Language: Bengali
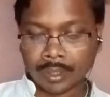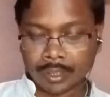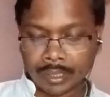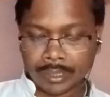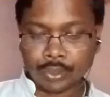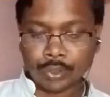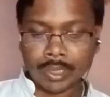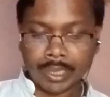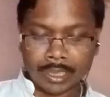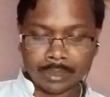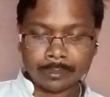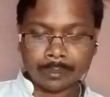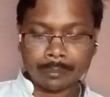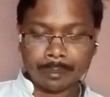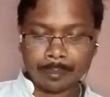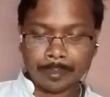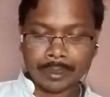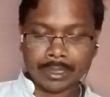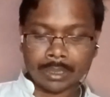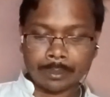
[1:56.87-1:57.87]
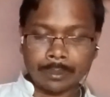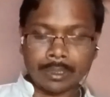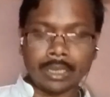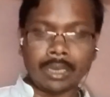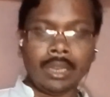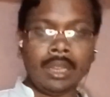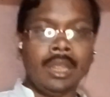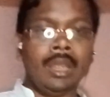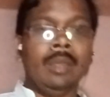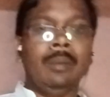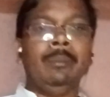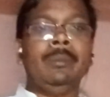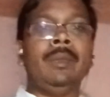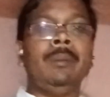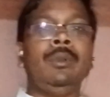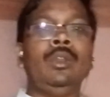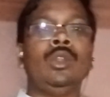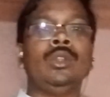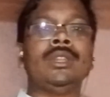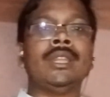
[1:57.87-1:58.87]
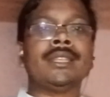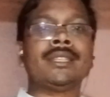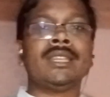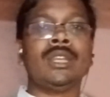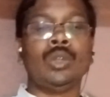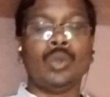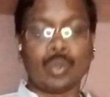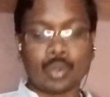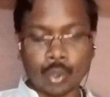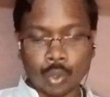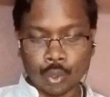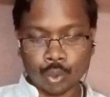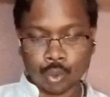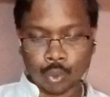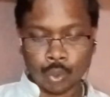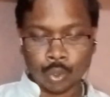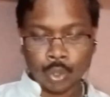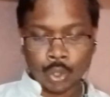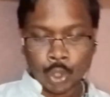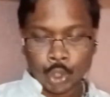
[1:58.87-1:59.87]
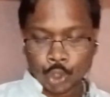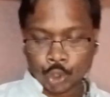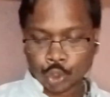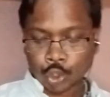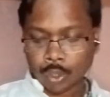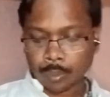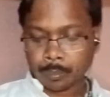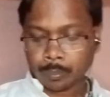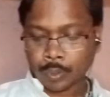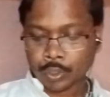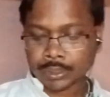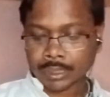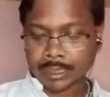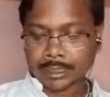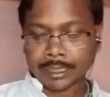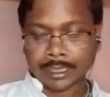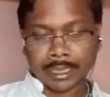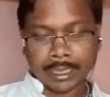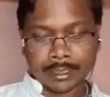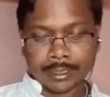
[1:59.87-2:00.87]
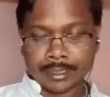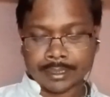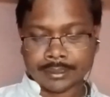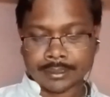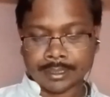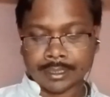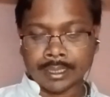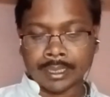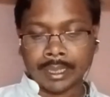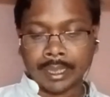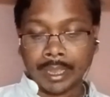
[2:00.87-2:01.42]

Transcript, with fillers: কিন্তু এইভাবে পৃথিবীর বিভিন্ন দেশে নতুন নতুন সভ্যতা দেখা দিয়েছে